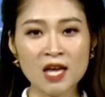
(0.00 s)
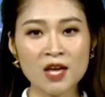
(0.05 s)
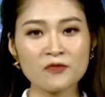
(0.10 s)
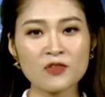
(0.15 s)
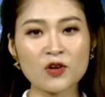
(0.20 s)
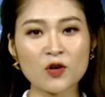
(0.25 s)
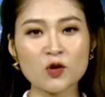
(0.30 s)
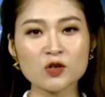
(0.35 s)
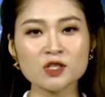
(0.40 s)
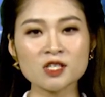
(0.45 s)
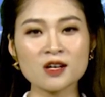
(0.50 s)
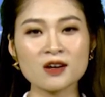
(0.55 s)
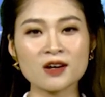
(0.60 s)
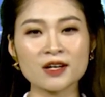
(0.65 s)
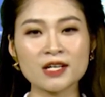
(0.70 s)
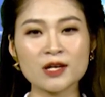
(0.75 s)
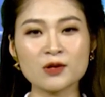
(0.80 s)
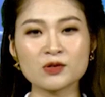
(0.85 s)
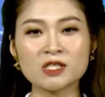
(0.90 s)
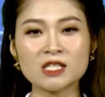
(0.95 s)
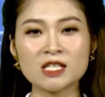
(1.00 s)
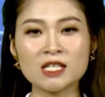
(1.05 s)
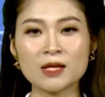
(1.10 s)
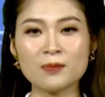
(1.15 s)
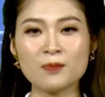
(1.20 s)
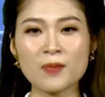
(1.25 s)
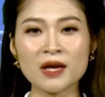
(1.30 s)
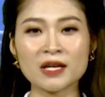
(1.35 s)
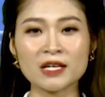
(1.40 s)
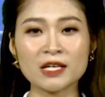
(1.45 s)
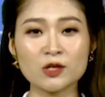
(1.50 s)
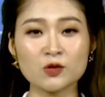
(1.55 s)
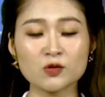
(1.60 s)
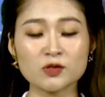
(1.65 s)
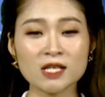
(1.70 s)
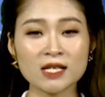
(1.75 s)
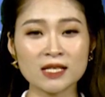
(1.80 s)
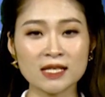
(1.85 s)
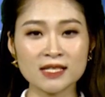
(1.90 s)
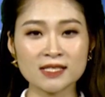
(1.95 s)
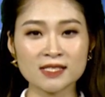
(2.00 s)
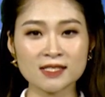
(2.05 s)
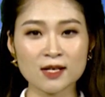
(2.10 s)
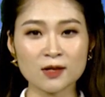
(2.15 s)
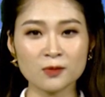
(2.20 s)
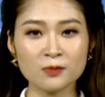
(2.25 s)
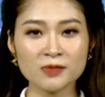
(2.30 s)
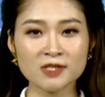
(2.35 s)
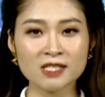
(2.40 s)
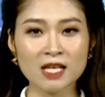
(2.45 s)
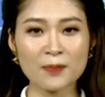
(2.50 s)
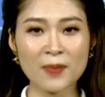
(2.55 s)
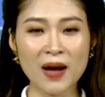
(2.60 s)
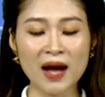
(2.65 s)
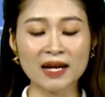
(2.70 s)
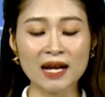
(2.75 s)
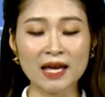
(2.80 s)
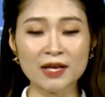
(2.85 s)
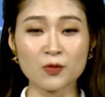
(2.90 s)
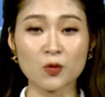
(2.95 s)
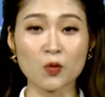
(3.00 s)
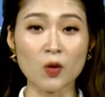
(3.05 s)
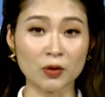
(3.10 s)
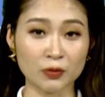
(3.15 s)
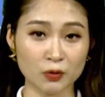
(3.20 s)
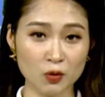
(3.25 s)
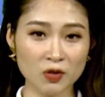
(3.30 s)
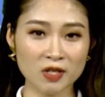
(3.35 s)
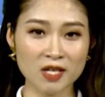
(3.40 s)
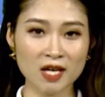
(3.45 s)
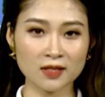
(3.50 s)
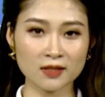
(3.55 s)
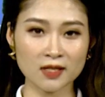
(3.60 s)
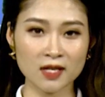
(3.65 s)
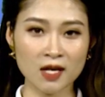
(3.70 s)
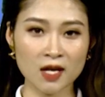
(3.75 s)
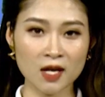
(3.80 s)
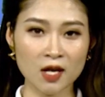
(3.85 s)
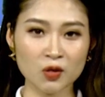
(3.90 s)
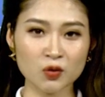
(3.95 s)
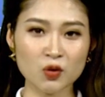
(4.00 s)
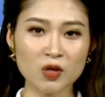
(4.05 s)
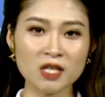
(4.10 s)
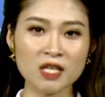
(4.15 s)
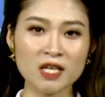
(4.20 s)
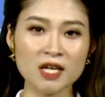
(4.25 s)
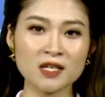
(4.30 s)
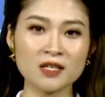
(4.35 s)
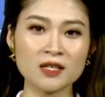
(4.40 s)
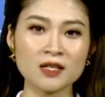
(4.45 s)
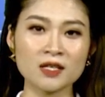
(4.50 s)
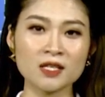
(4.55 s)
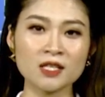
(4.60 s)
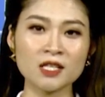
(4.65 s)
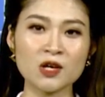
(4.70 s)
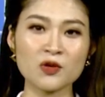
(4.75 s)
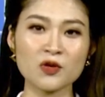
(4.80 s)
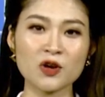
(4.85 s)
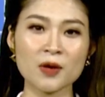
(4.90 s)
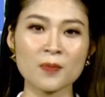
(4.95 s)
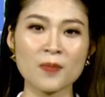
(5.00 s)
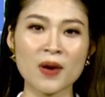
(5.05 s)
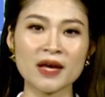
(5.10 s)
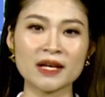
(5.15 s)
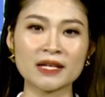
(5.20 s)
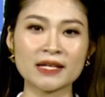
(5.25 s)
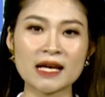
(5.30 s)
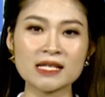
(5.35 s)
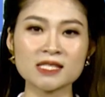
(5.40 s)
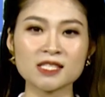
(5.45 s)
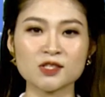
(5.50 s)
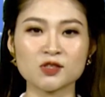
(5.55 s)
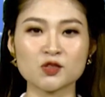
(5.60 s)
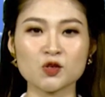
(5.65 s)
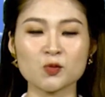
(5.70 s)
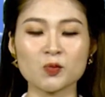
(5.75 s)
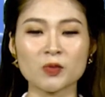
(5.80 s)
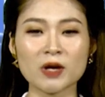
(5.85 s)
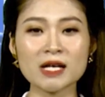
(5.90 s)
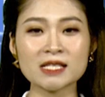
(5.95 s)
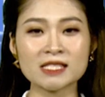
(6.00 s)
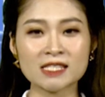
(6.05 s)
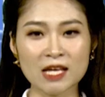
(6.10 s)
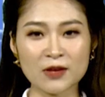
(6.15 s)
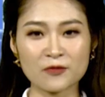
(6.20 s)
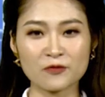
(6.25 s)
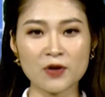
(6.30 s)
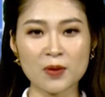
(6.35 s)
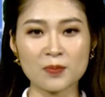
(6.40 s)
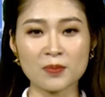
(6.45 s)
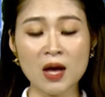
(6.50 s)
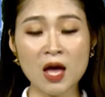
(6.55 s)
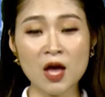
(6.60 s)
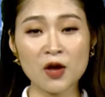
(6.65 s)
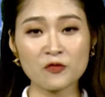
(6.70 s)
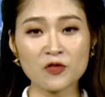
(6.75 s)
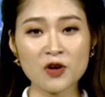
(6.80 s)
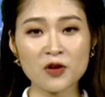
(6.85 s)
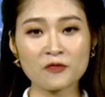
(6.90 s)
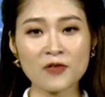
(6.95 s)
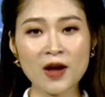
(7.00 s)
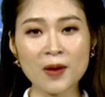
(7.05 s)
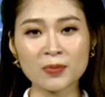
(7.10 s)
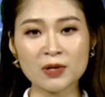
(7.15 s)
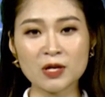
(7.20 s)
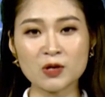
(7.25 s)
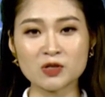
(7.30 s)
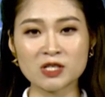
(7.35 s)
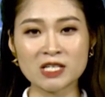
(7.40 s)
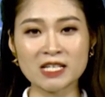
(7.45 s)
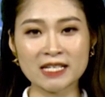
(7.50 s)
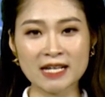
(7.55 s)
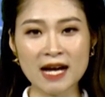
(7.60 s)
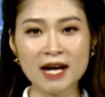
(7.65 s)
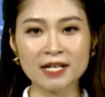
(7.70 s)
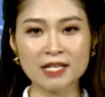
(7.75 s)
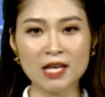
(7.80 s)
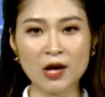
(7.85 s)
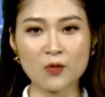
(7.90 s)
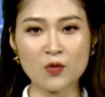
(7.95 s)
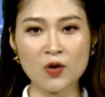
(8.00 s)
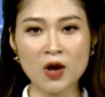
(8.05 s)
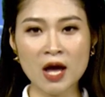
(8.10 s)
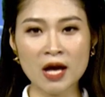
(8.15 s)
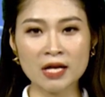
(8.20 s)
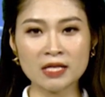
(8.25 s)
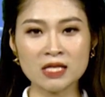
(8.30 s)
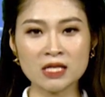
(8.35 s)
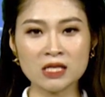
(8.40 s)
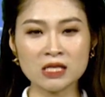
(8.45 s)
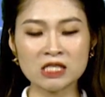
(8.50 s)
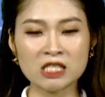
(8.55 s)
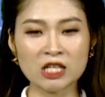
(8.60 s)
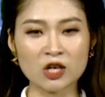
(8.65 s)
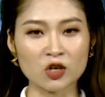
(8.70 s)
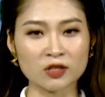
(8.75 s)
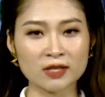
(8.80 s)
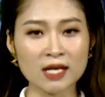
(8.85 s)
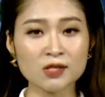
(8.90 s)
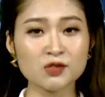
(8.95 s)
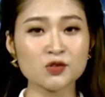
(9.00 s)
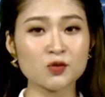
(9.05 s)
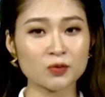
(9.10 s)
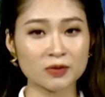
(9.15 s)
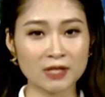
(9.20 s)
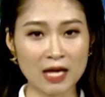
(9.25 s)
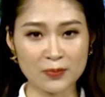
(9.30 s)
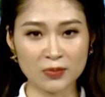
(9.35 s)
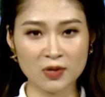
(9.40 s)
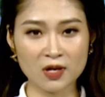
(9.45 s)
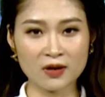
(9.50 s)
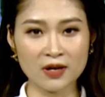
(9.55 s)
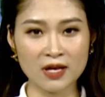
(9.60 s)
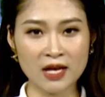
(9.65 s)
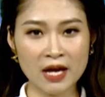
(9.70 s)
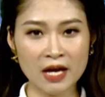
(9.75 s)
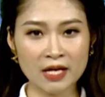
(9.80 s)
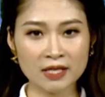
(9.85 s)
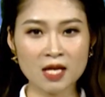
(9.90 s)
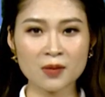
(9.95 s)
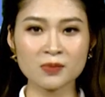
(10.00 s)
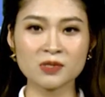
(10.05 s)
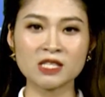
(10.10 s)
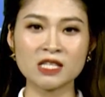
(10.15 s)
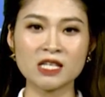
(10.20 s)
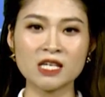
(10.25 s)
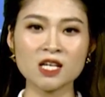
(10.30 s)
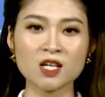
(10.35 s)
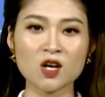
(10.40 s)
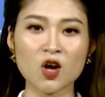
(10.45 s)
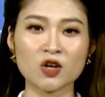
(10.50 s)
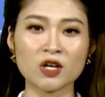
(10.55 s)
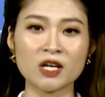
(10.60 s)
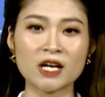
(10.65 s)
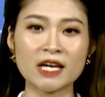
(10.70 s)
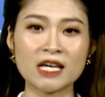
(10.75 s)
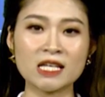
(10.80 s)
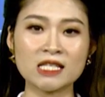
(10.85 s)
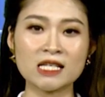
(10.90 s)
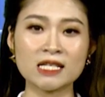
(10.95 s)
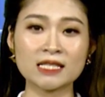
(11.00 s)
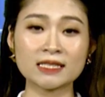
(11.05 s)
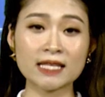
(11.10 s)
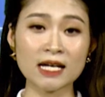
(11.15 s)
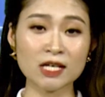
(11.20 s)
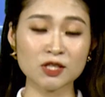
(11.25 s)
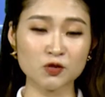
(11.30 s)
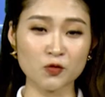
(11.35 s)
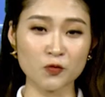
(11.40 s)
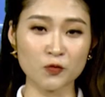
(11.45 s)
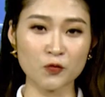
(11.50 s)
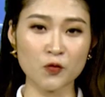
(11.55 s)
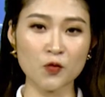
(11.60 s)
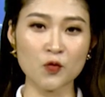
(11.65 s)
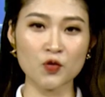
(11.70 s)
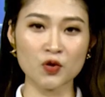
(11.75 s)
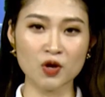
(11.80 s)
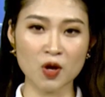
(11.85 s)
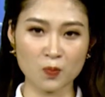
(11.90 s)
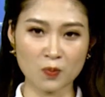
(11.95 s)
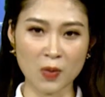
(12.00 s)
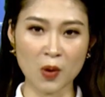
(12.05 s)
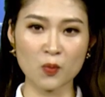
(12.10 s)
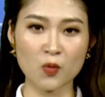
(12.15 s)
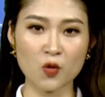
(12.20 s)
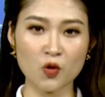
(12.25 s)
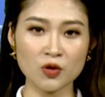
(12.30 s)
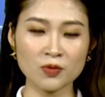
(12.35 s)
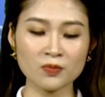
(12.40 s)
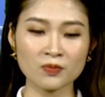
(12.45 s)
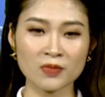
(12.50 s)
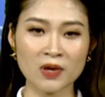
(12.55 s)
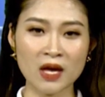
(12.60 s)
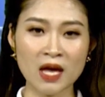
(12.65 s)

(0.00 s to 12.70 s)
Việc hỗ trợ điều trị bệnh yếu sinh lý sớm sẽ mang lại hiệu quả tốt nhất – Tuy nhiên, nhiều người bệnh đã sử dụng các sản phẩm, phương pháp điều trị khác nhau nhưng chỉ có tác dụng tạm thời, thậm chí còn gây những tác dụng phụ không mong muốn.